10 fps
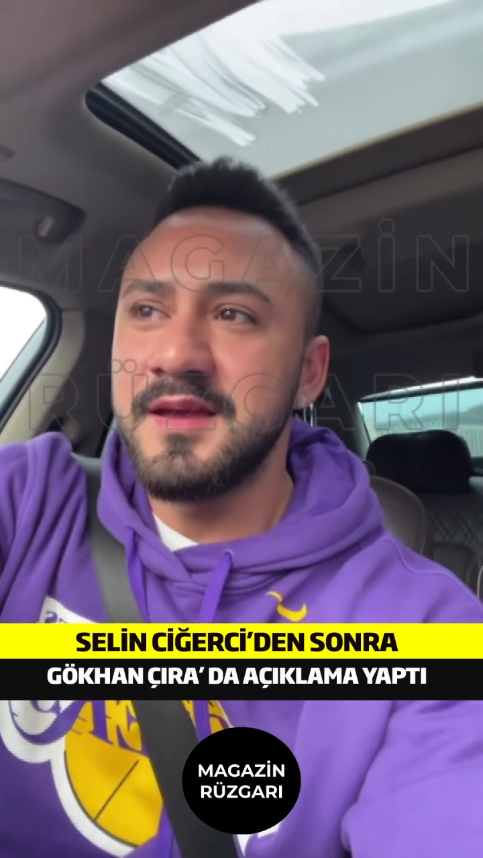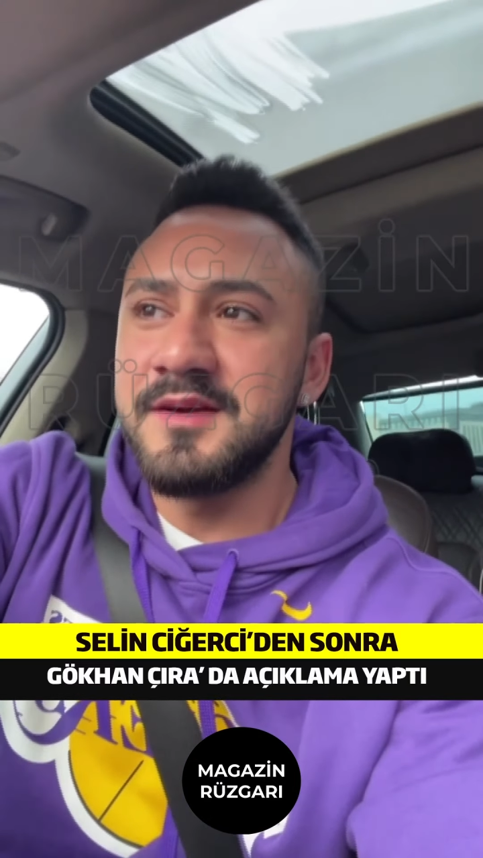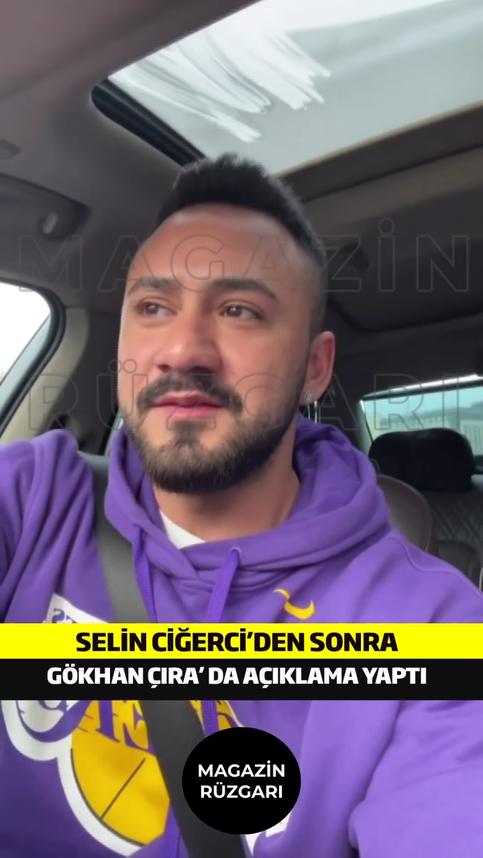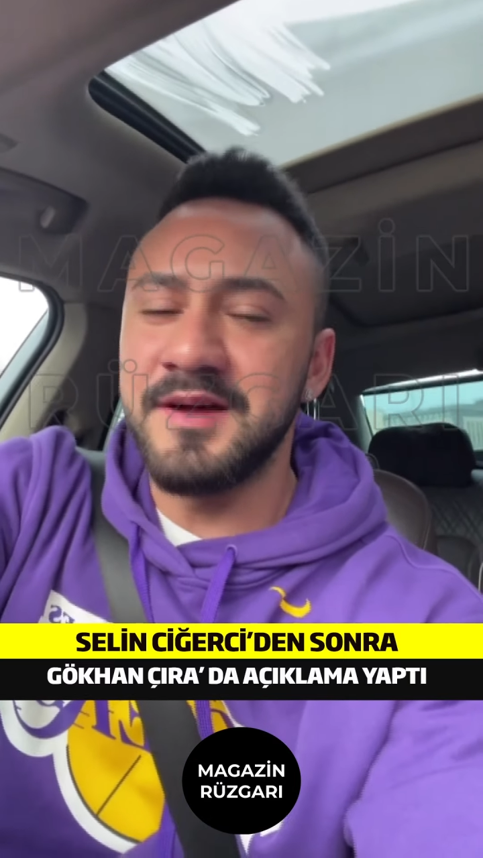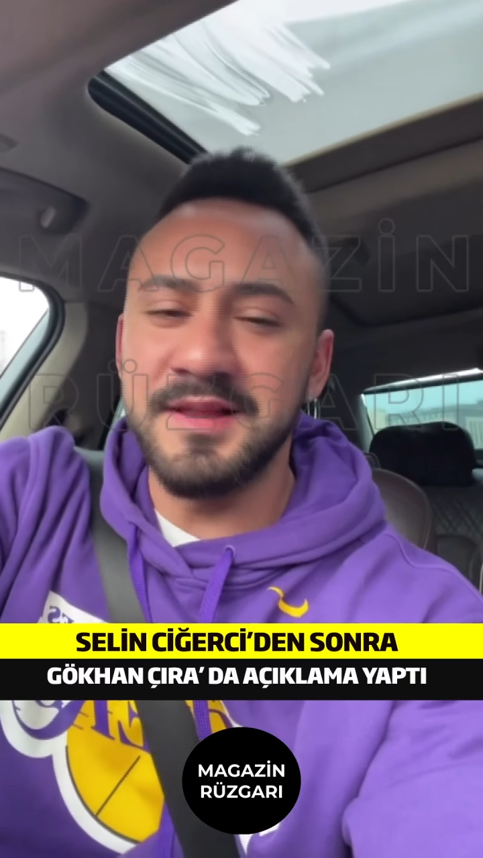
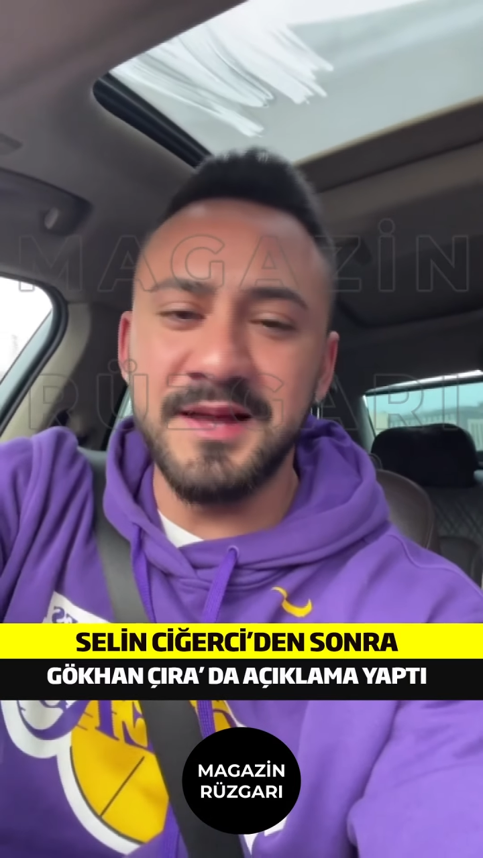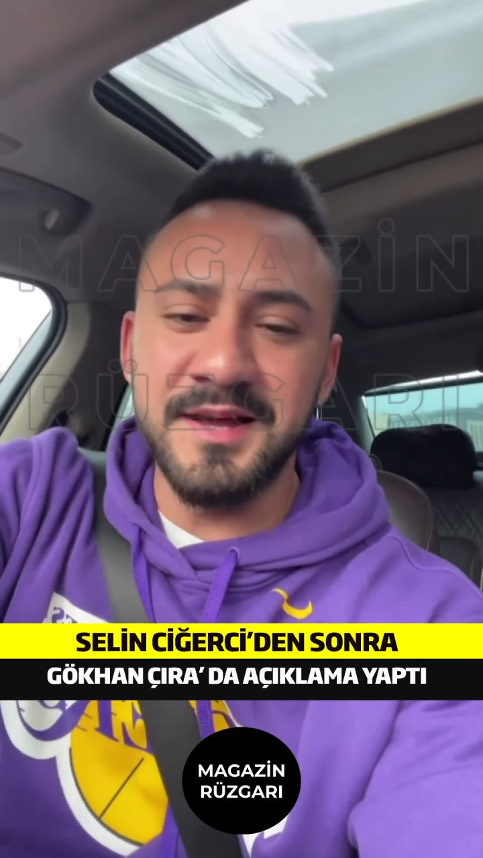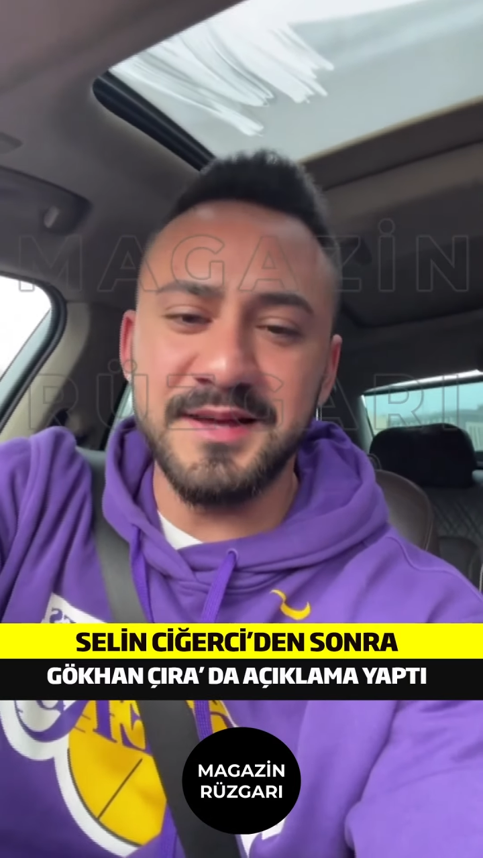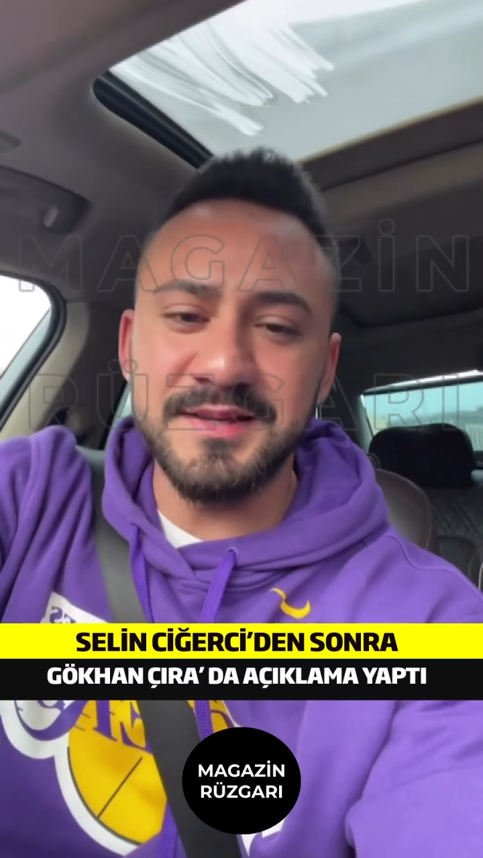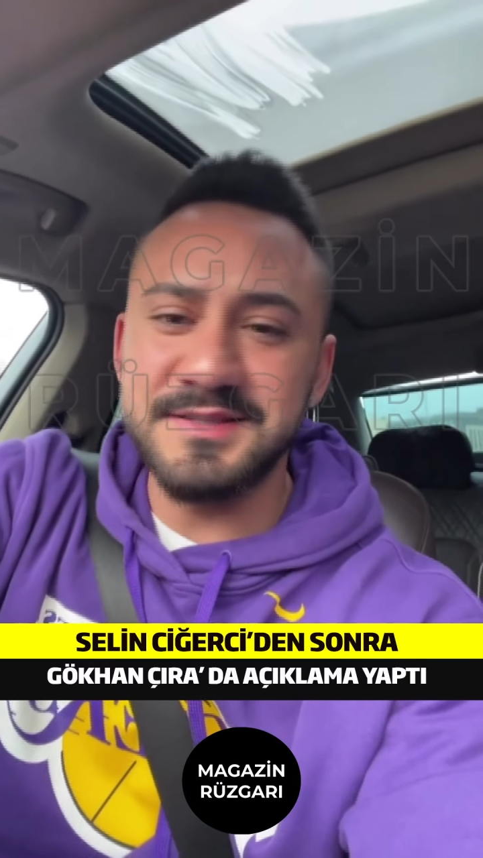
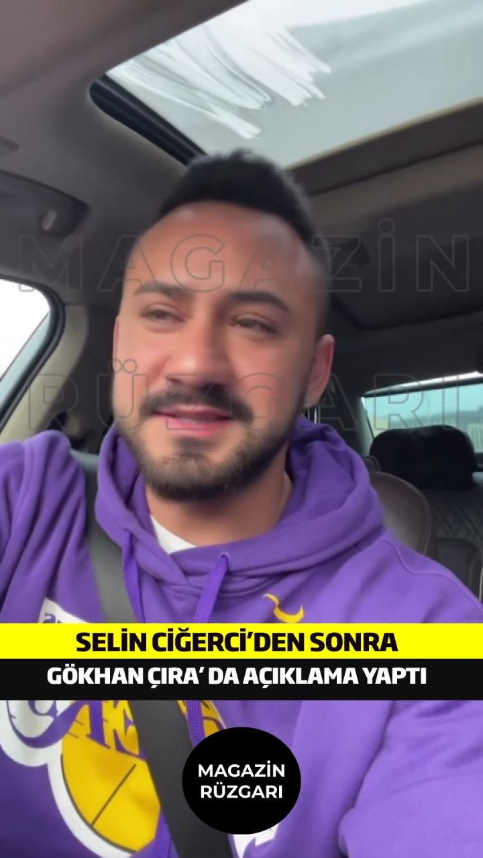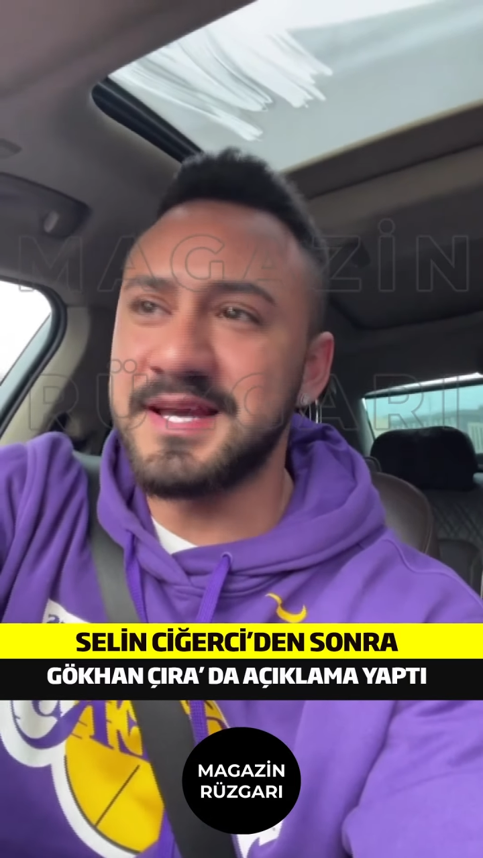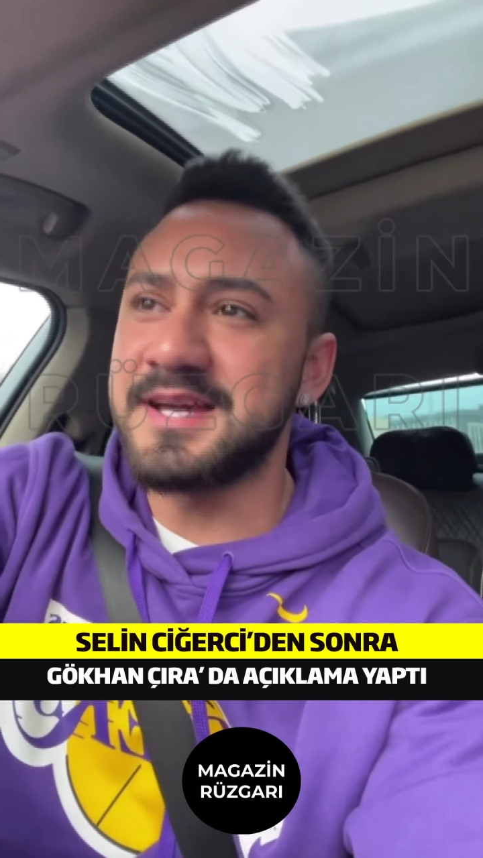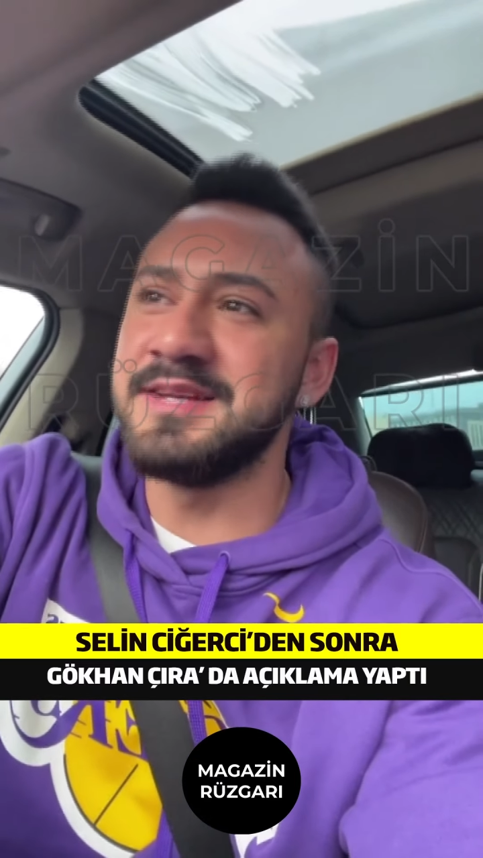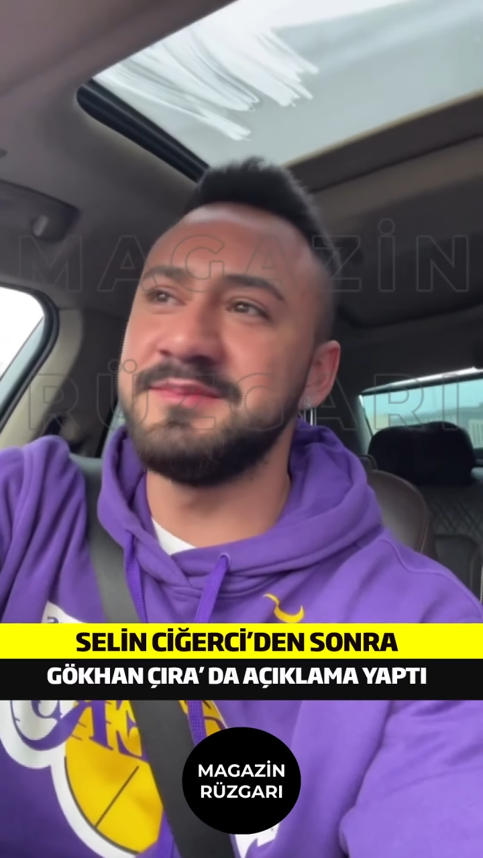Valla
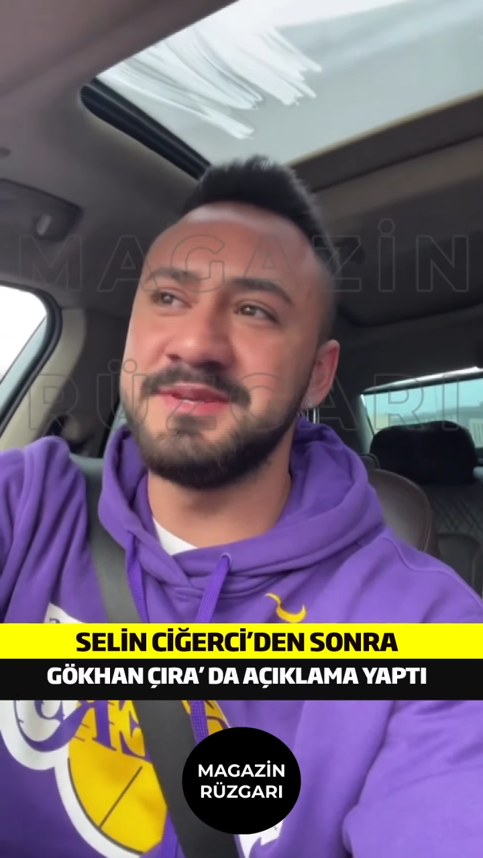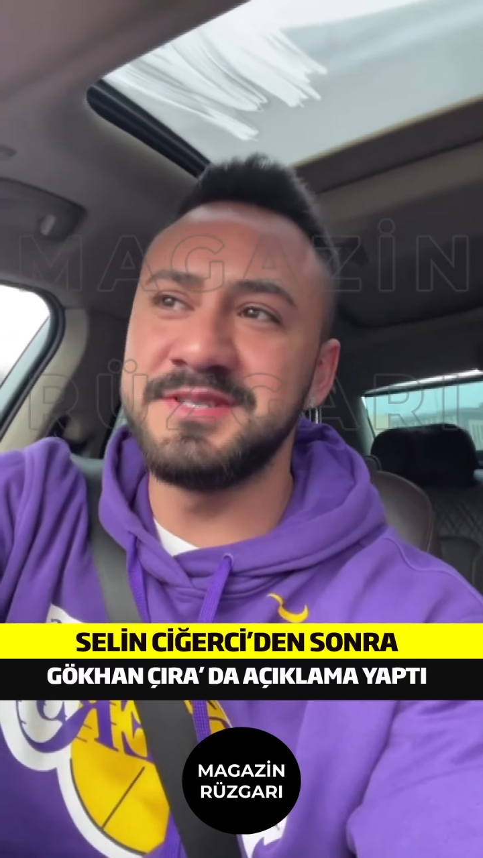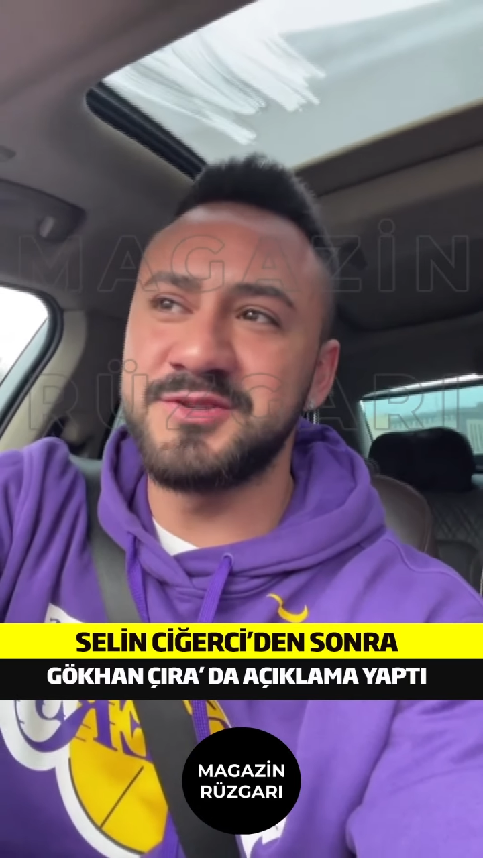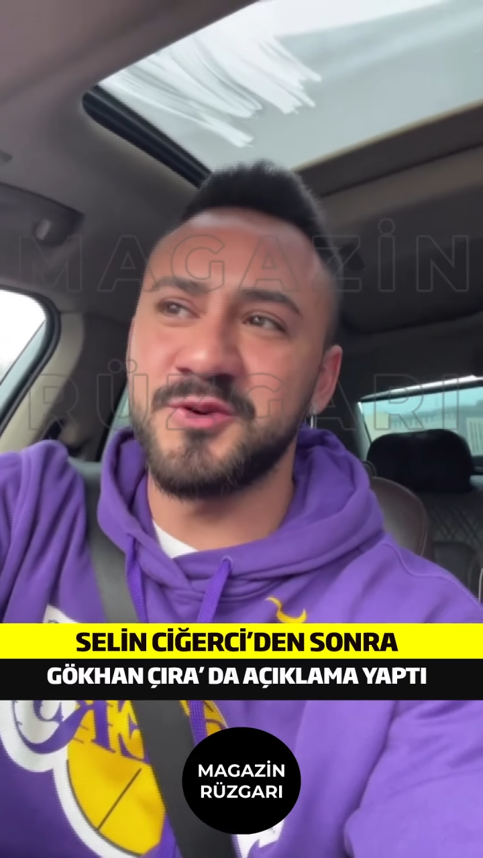sakın bizi